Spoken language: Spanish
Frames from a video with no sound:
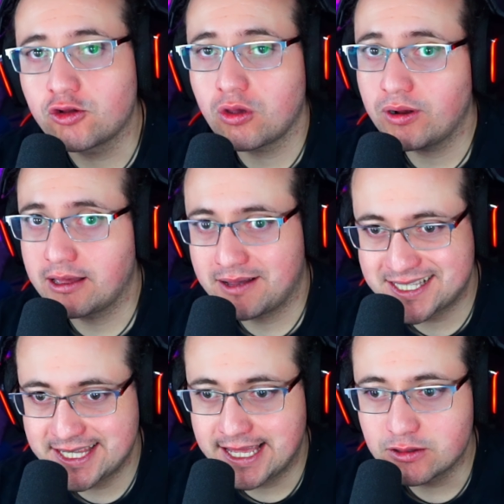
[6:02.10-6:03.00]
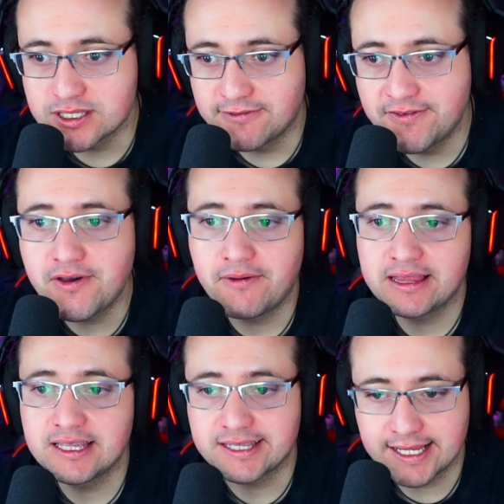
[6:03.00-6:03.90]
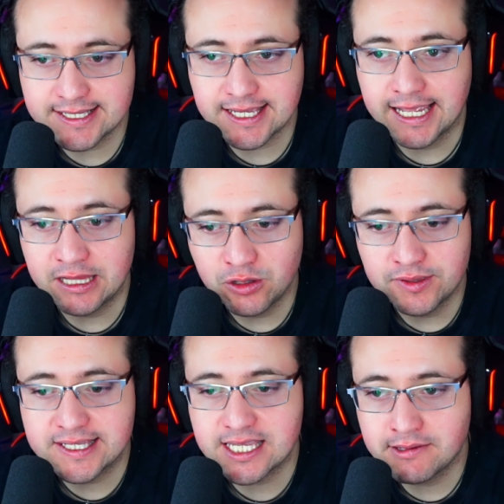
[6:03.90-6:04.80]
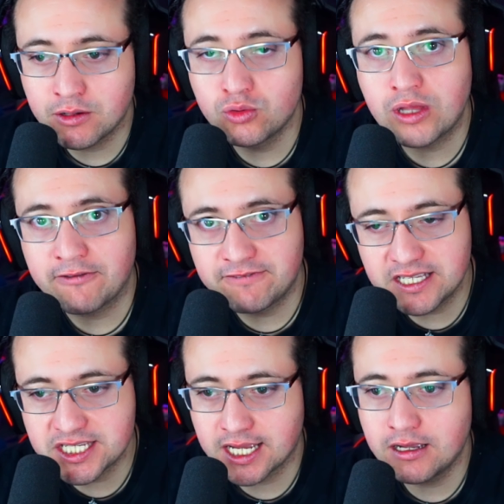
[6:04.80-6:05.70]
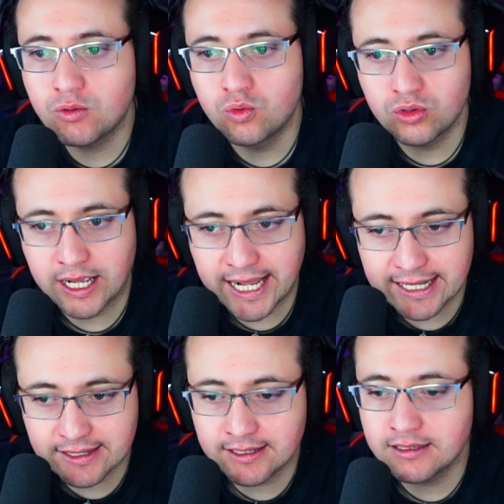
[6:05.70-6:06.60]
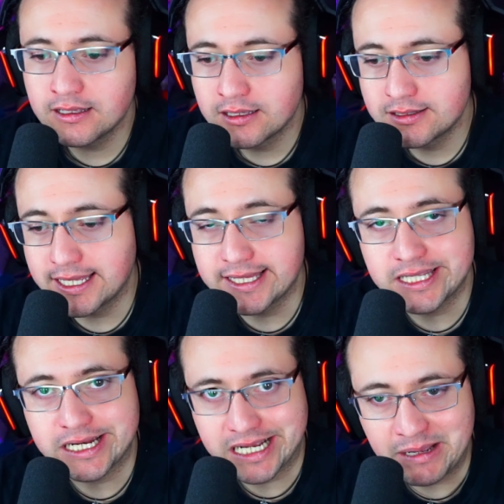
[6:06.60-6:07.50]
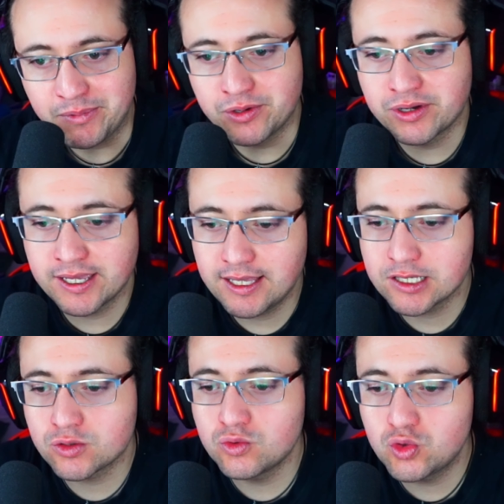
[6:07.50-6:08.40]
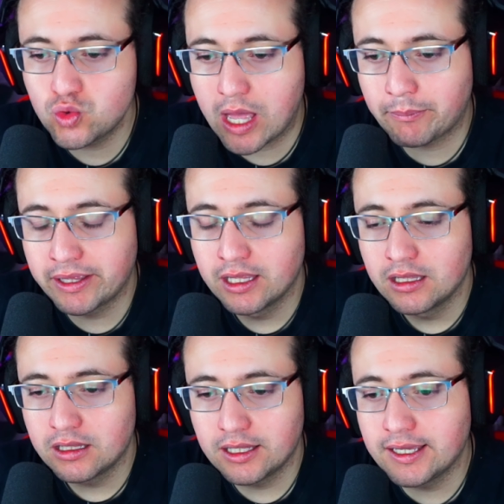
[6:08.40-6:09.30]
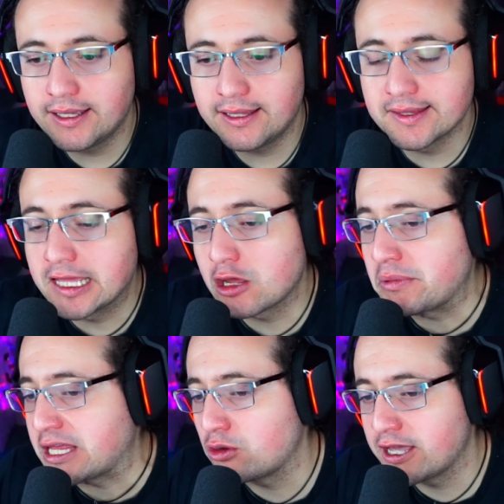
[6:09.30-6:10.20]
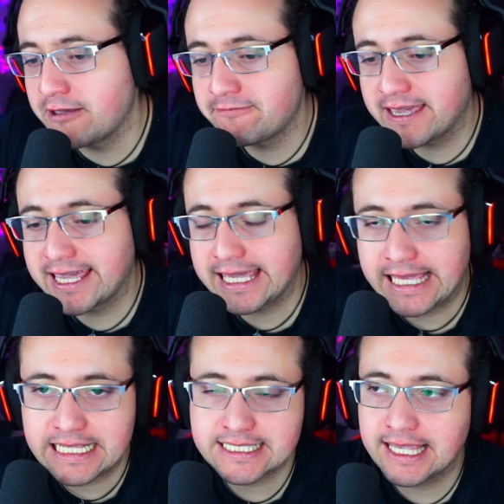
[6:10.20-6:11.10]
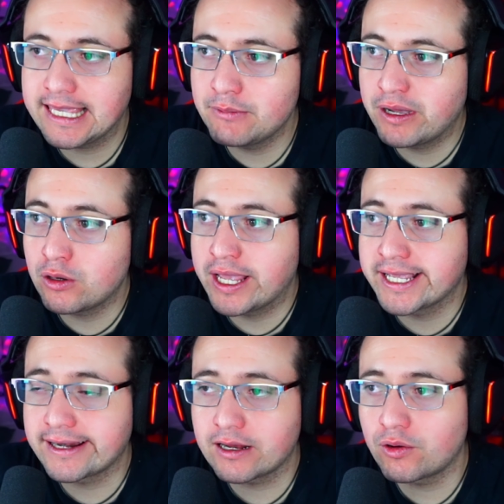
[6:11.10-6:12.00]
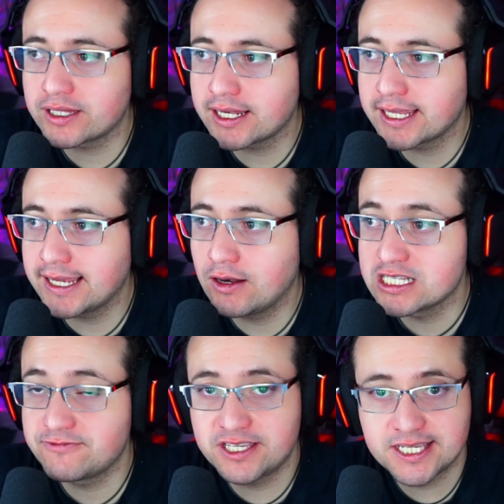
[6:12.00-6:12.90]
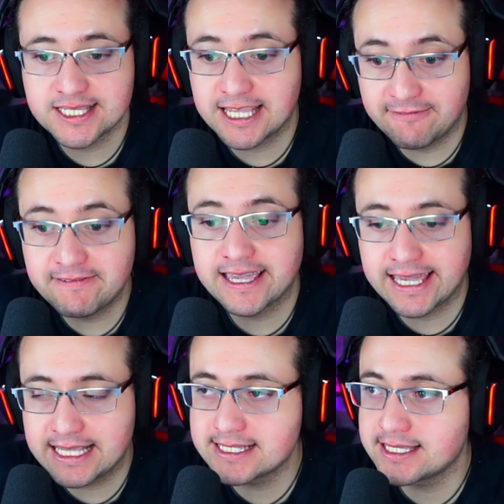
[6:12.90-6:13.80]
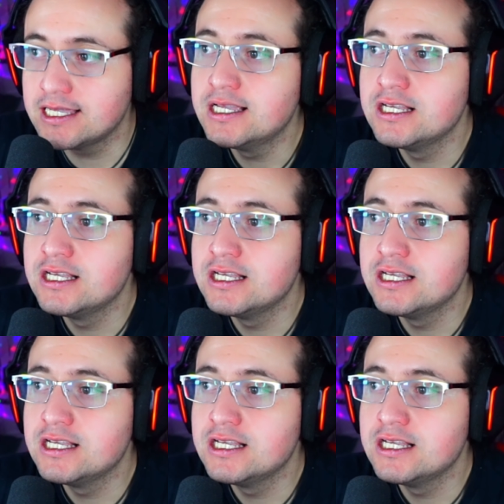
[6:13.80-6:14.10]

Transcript: nuevo a la base de datos de FIFA 23 en donde se ve una ficha, una carta de intercambio, ¿ok? Es un swap eh, denominado FGS y bueno, hay que recordar que las fichas FGS